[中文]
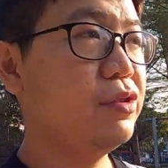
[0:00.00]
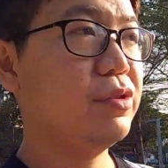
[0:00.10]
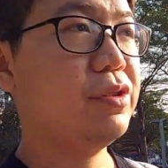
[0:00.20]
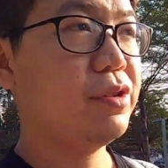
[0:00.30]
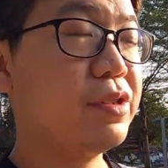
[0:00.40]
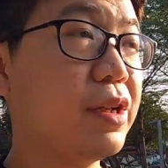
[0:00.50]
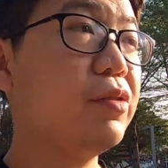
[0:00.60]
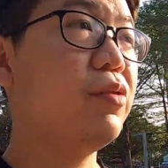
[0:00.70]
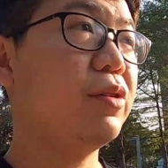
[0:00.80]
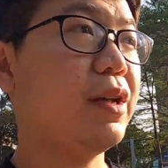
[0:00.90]
就是
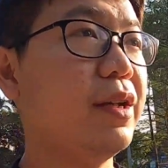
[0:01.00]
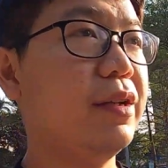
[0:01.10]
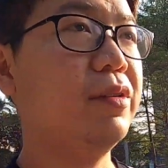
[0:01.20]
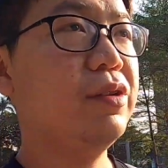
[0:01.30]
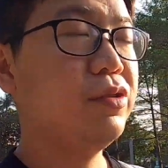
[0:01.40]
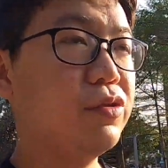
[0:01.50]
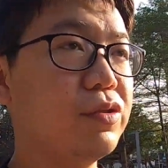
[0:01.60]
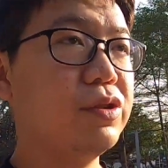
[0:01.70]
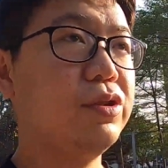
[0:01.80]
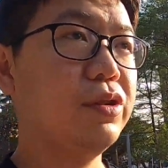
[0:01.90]
生活的，
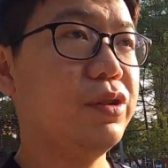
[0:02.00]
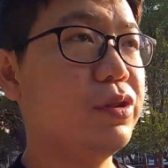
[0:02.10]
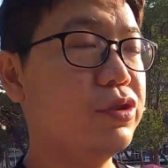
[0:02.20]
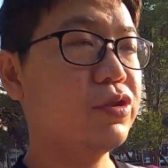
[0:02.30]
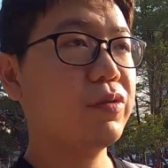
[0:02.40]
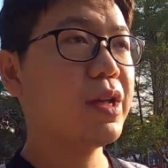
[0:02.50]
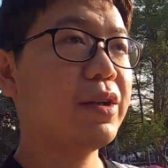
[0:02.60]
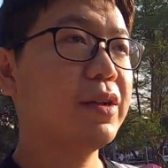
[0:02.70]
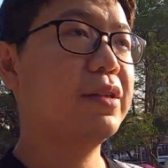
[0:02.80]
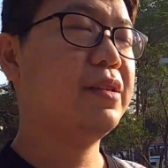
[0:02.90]
就是重
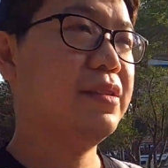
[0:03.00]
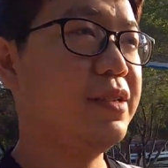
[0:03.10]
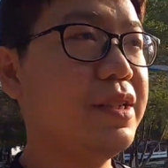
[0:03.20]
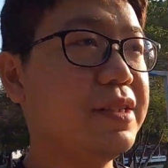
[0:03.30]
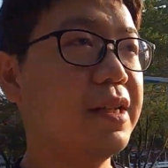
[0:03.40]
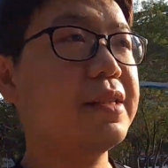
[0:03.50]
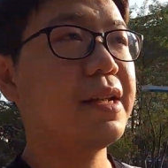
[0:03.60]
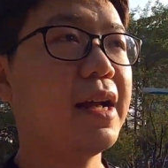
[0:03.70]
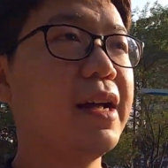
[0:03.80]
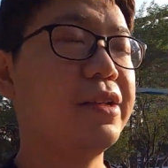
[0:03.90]
要的细节
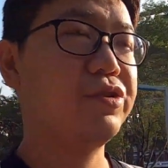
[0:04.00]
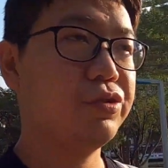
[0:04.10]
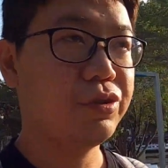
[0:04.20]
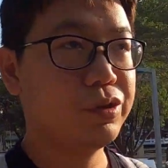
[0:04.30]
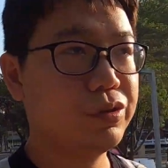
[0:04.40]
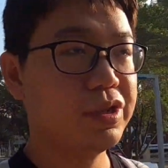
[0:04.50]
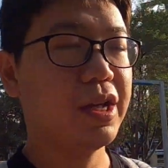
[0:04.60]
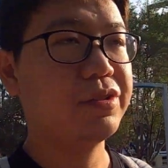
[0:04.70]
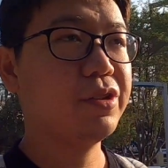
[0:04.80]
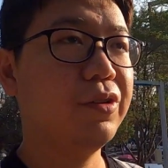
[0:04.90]
在哪里？就是去
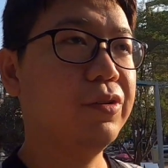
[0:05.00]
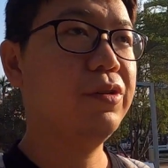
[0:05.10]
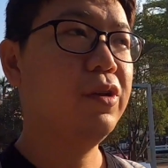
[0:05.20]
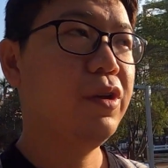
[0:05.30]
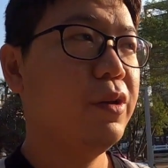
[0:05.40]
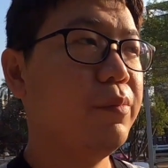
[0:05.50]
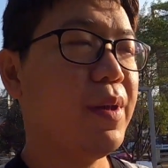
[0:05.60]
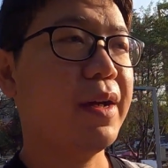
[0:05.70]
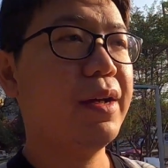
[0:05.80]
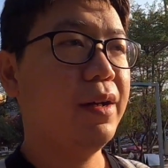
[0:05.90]
享受
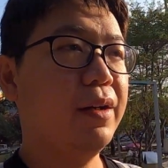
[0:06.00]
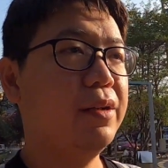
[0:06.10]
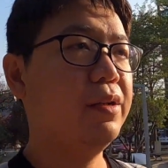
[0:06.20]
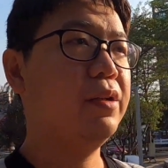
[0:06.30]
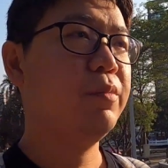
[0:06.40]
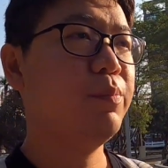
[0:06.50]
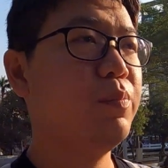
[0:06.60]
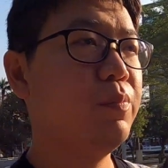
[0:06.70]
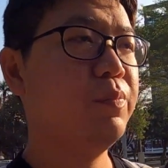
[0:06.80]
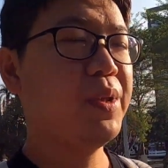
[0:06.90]
每个
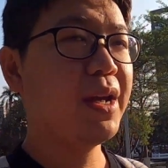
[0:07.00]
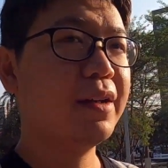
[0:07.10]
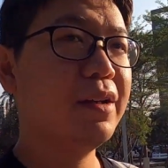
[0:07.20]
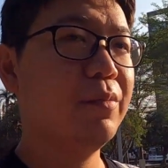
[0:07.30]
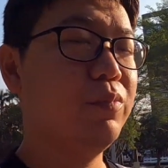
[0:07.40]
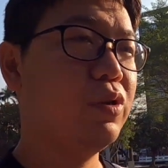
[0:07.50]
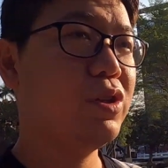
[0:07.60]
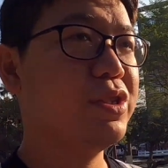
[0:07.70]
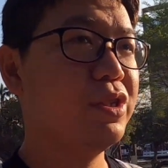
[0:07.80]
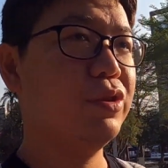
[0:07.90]
片刻，不
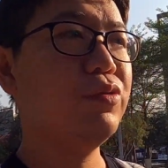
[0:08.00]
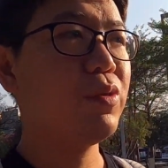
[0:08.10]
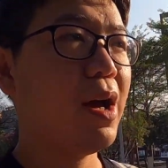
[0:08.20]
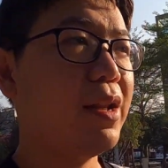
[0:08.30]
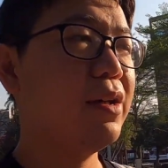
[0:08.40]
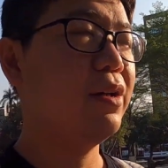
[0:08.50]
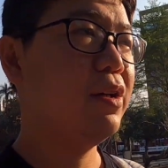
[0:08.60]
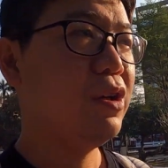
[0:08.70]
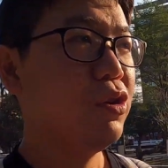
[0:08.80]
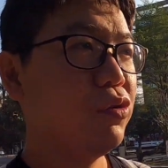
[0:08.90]
论喜怒哀乐，
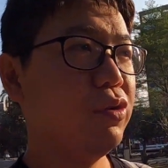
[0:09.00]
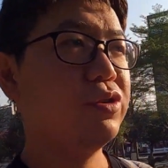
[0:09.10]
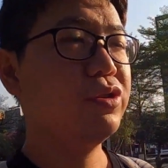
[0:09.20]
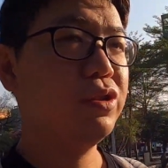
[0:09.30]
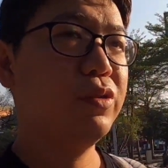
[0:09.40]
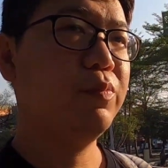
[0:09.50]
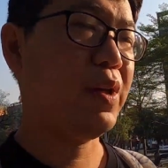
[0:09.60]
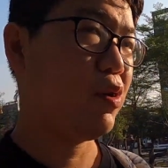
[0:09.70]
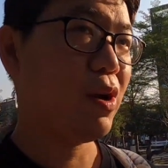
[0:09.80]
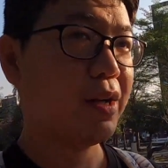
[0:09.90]
或者是
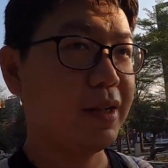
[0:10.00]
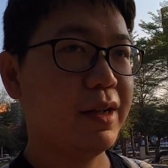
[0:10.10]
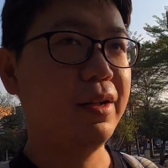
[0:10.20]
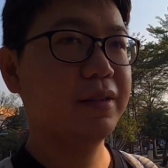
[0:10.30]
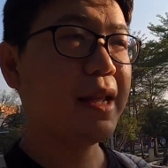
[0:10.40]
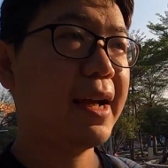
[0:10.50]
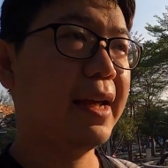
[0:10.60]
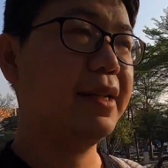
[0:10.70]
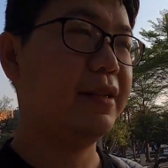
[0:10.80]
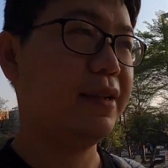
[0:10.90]
悲欢离合，带
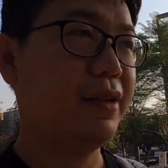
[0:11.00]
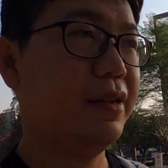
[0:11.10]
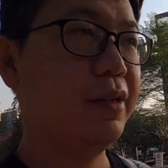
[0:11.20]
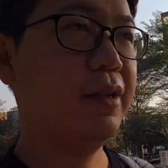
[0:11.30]
给你的，